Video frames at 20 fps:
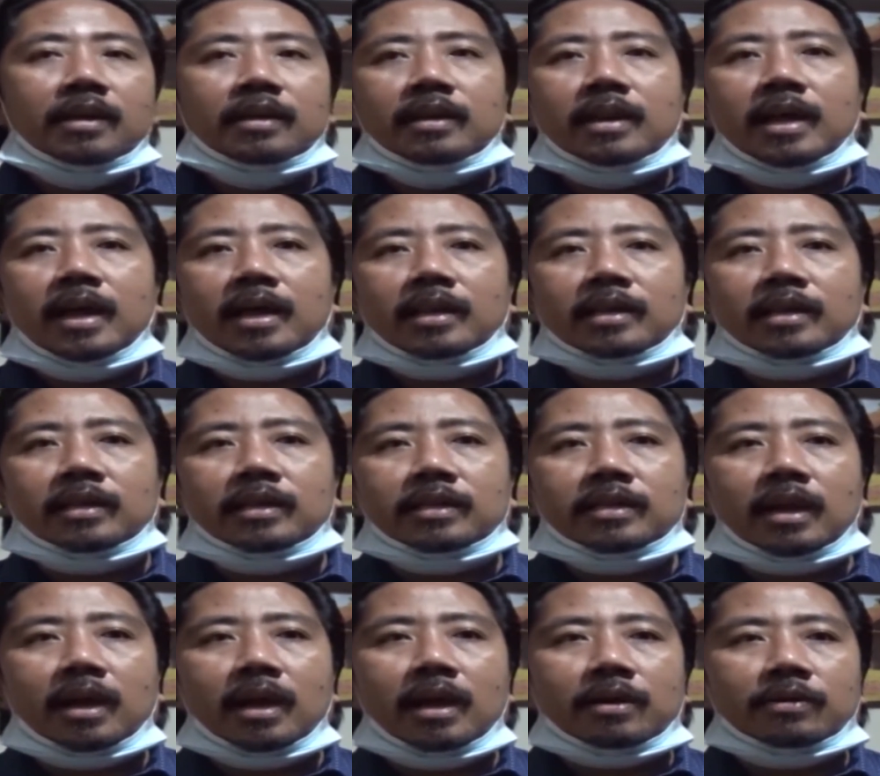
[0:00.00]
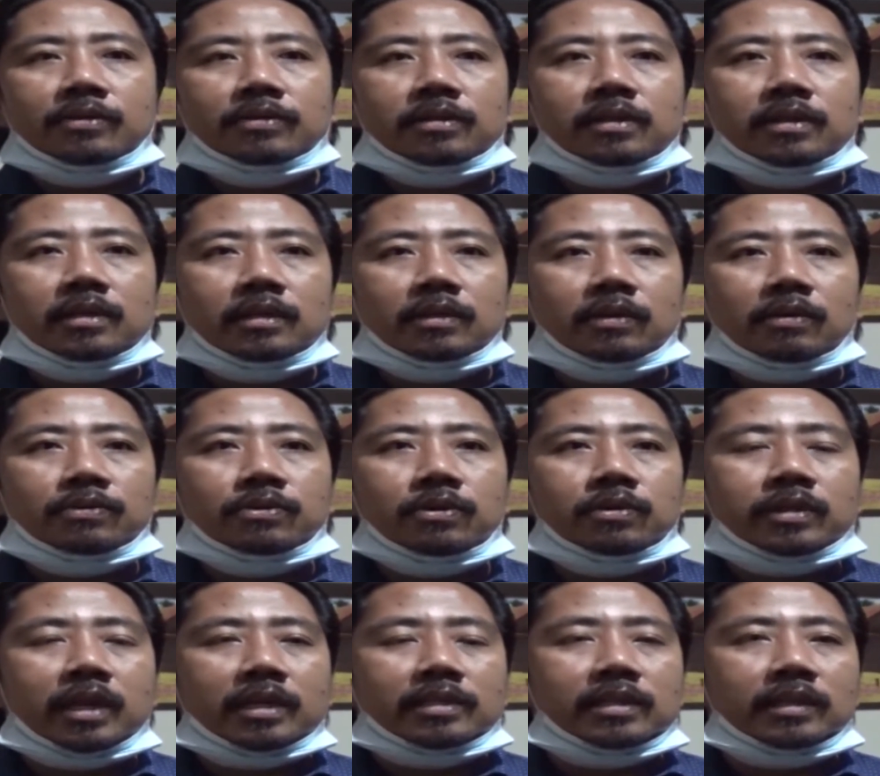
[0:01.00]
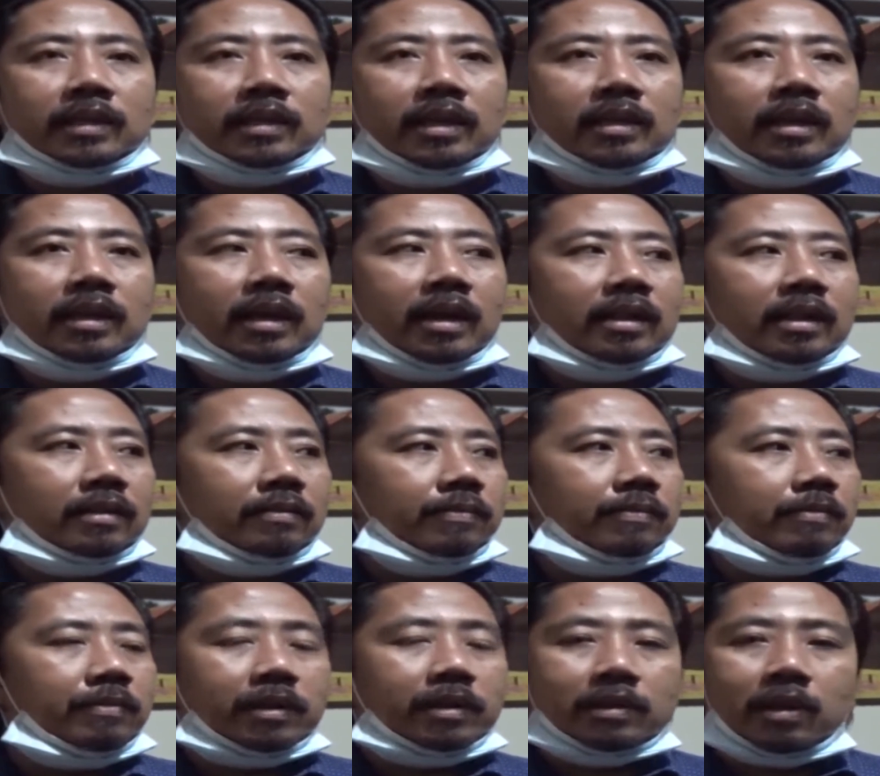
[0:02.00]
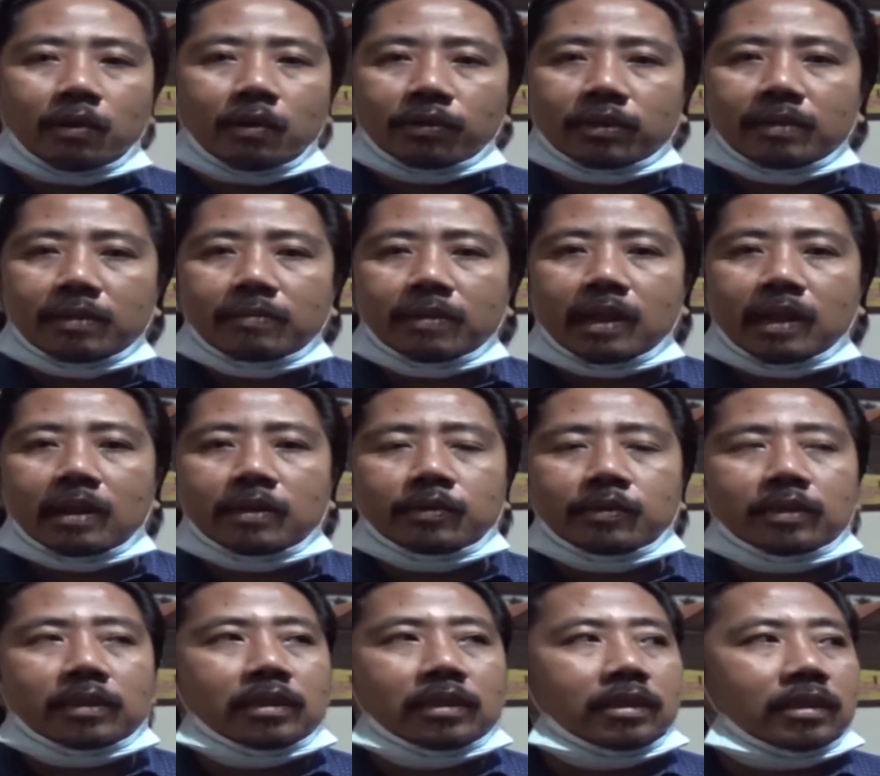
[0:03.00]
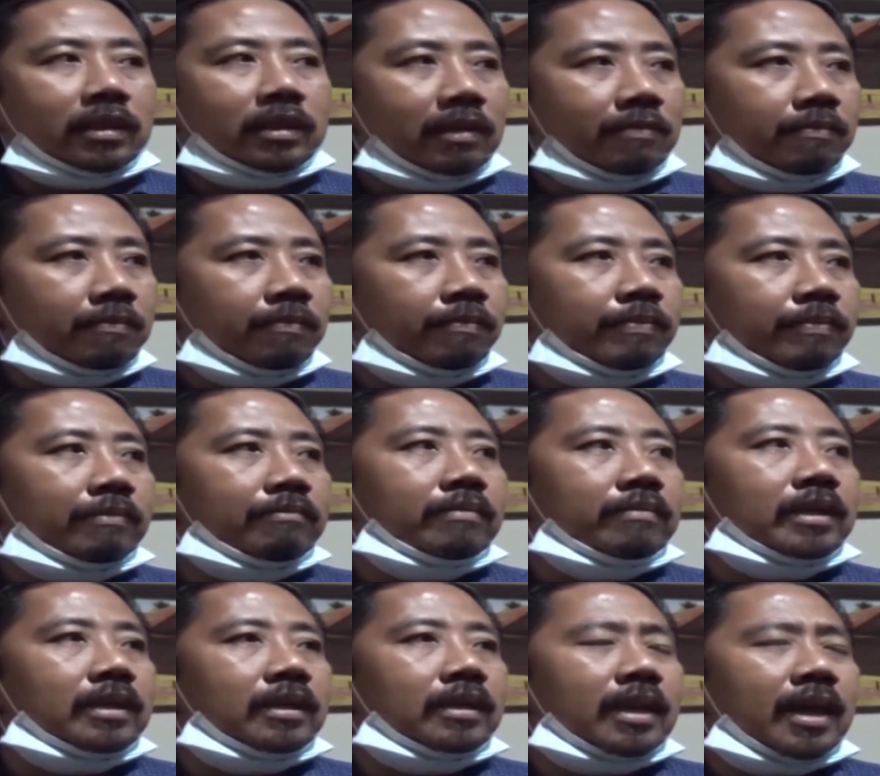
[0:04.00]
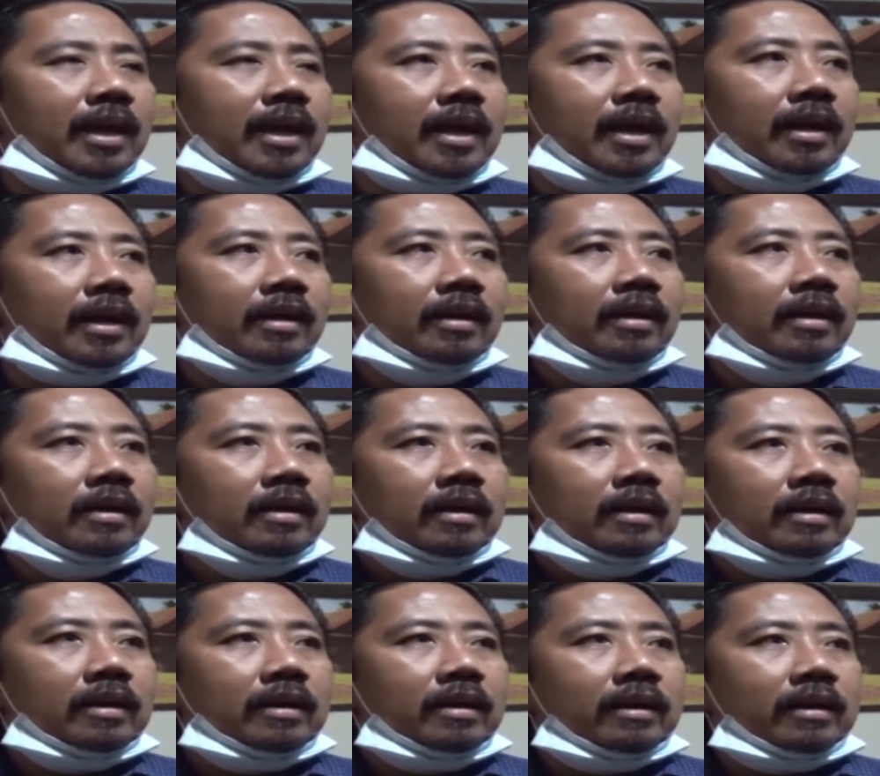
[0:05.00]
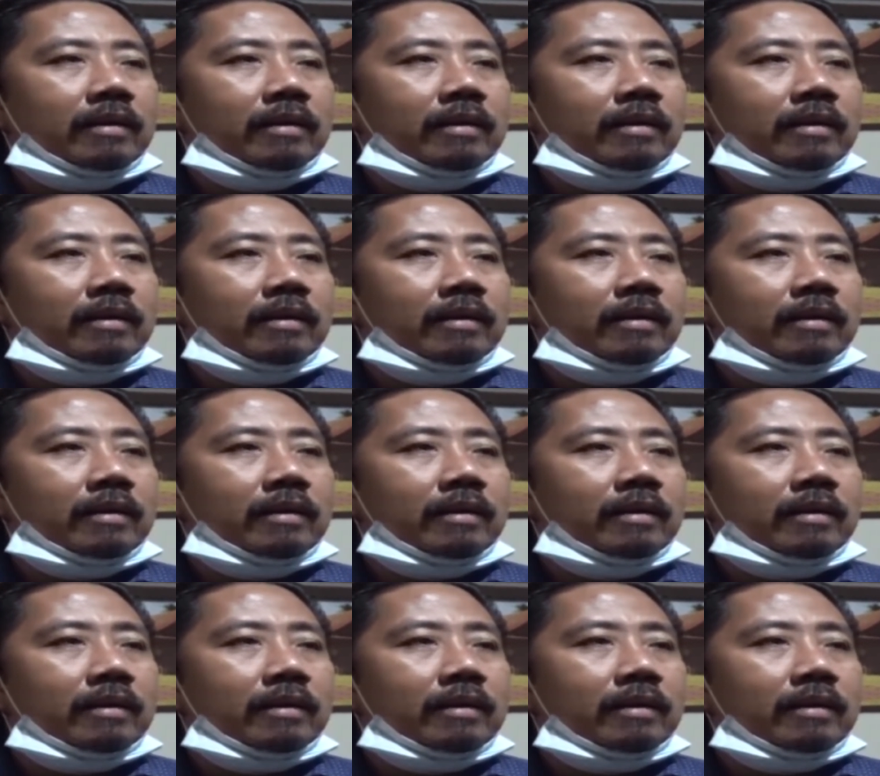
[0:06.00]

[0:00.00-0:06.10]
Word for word: dan ini yang harus dikonsultasikan dengan pemerintah kota melalui tim pembina e,